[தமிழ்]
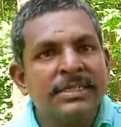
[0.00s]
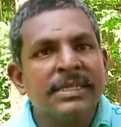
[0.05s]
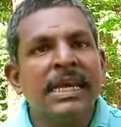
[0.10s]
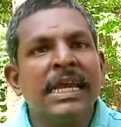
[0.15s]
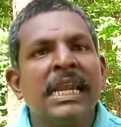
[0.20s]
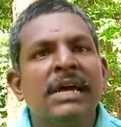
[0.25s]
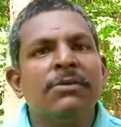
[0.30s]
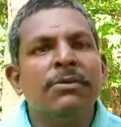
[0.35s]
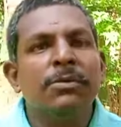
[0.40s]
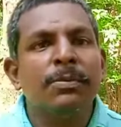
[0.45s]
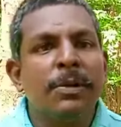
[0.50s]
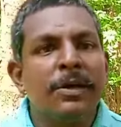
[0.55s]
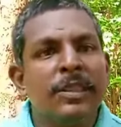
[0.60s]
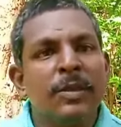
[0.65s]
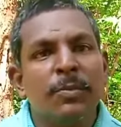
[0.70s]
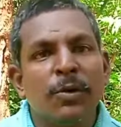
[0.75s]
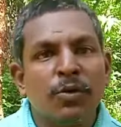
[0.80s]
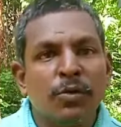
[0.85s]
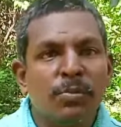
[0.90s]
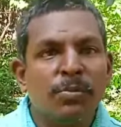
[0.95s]
செலவு
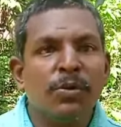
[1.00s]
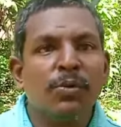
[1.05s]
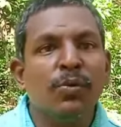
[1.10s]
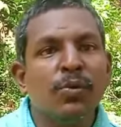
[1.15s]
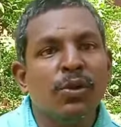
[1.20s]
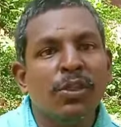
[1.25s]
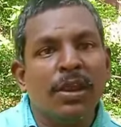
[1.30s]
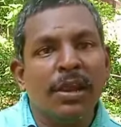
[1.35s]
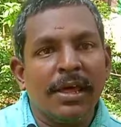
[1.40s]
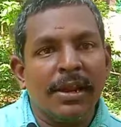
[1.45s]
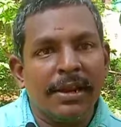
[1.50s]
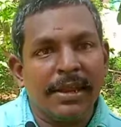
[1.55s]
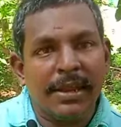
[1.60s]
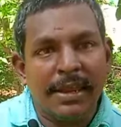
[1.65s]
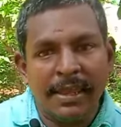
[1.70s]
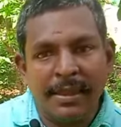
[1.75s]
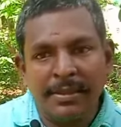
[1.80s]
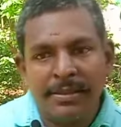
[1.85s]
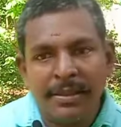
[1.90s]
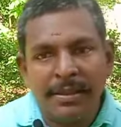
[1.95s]
பார்த்தோம்னா ரொம்ப கூடுதலாக இருக்குங்க